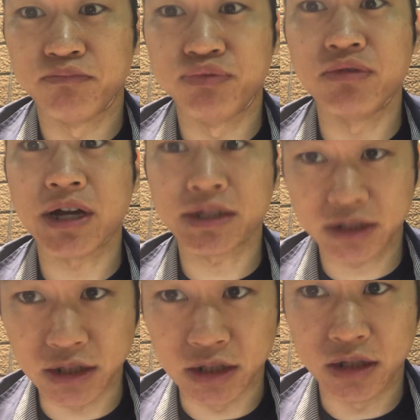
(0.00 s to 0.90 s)

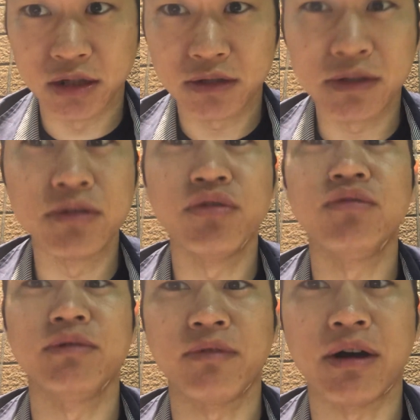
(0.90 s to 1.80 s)
プラス強い
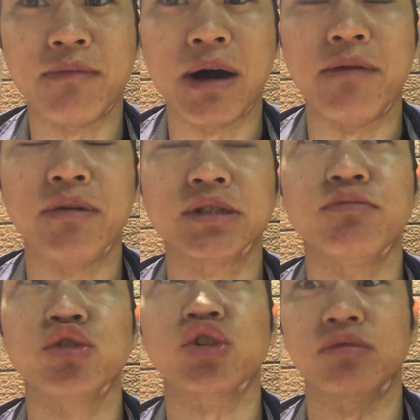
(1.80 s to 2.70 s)
弓はまあ
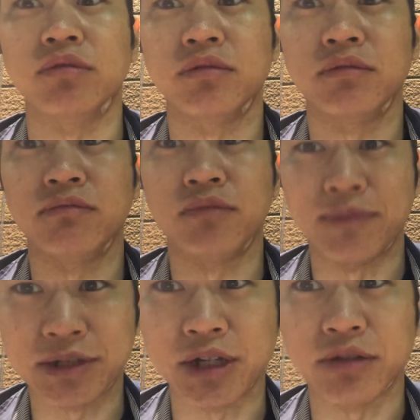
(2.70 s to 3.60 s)
もちろんもう
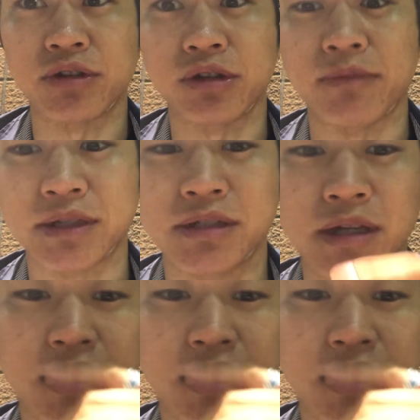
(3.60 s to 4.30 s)
間違いなく引きます